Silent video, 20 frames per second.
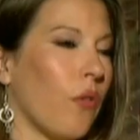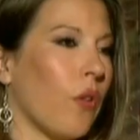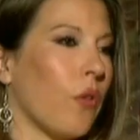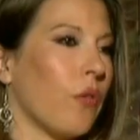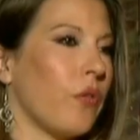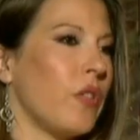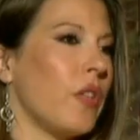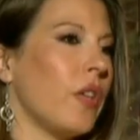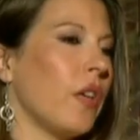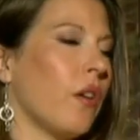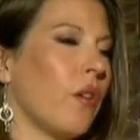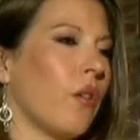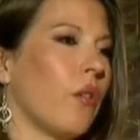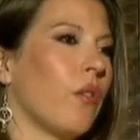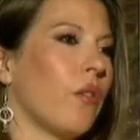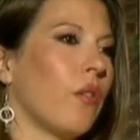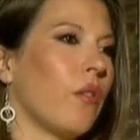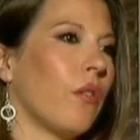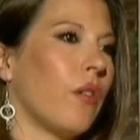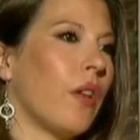on va en venir
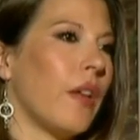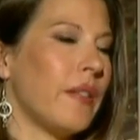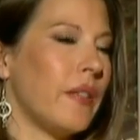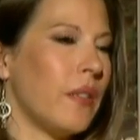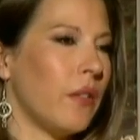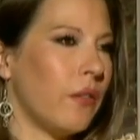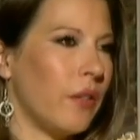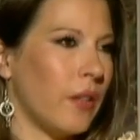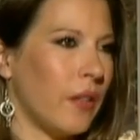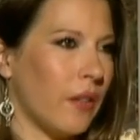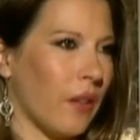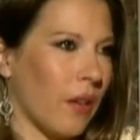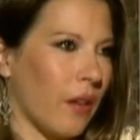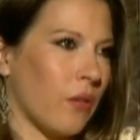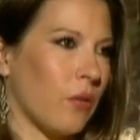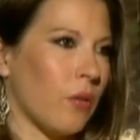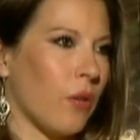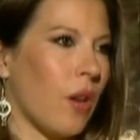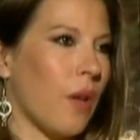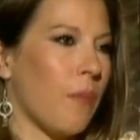euh, assez vite
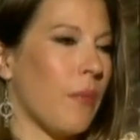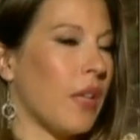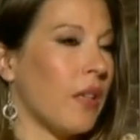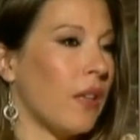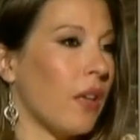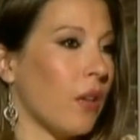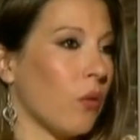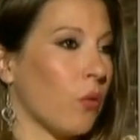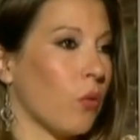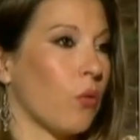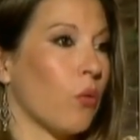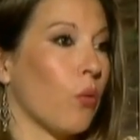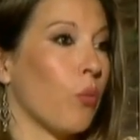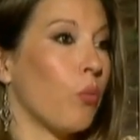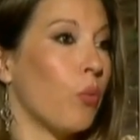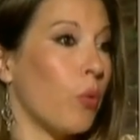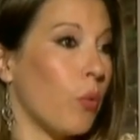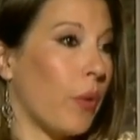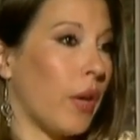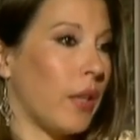hein, sur la manière dont on
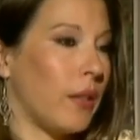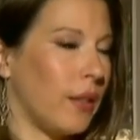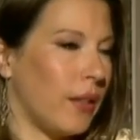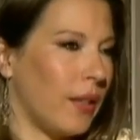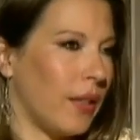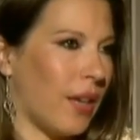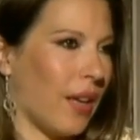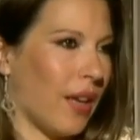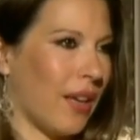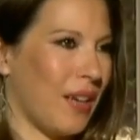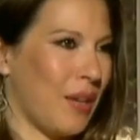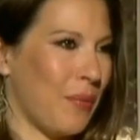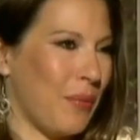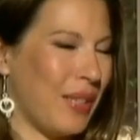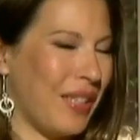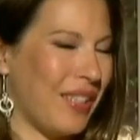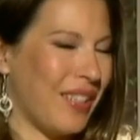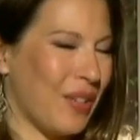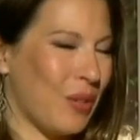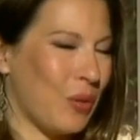peut pratiquer la,
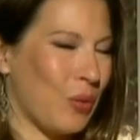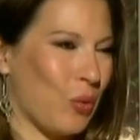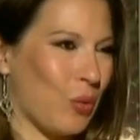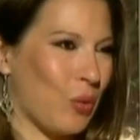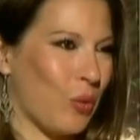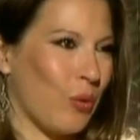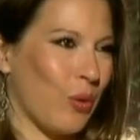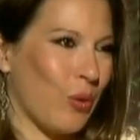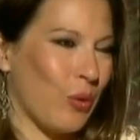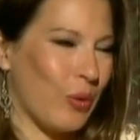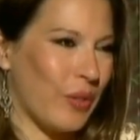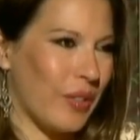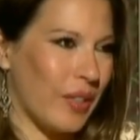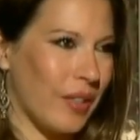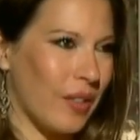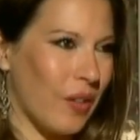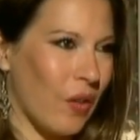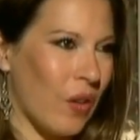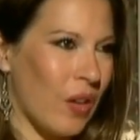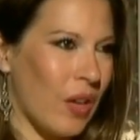méditation aujourd'hui en
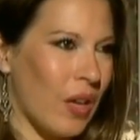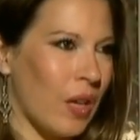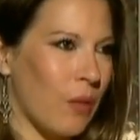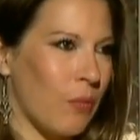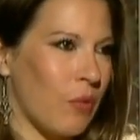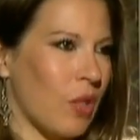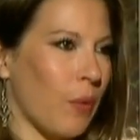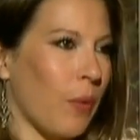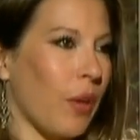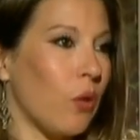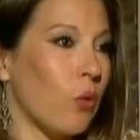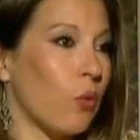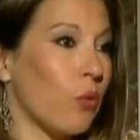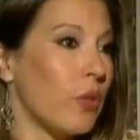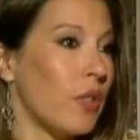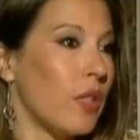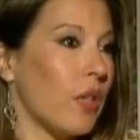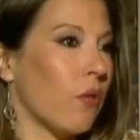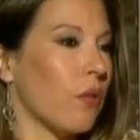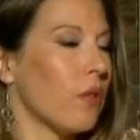Occident, mais j'aimerais que l'on
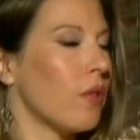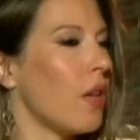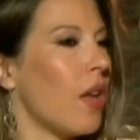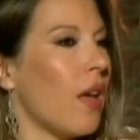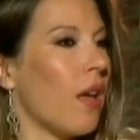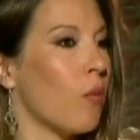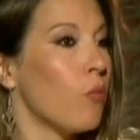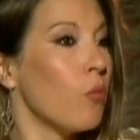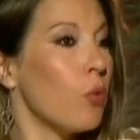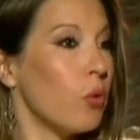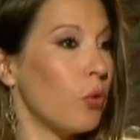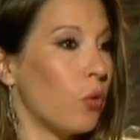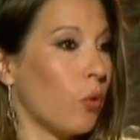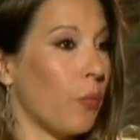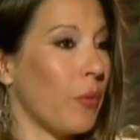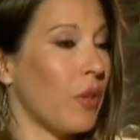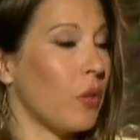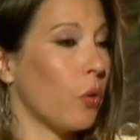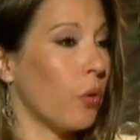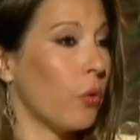dise avant cela un mot
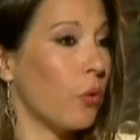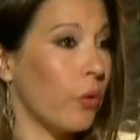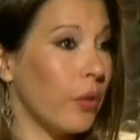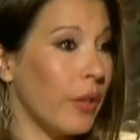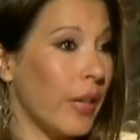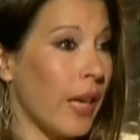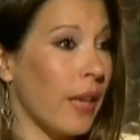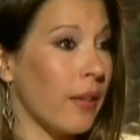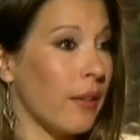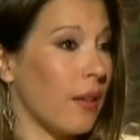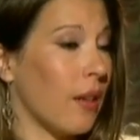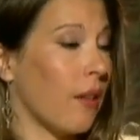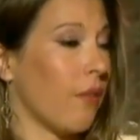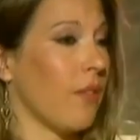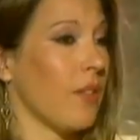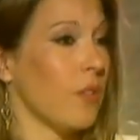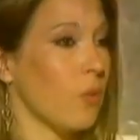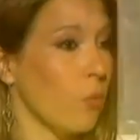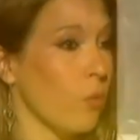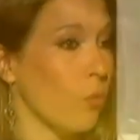sur Maître Dogen et la
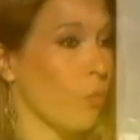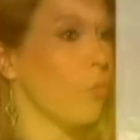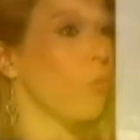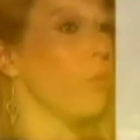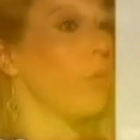façon dont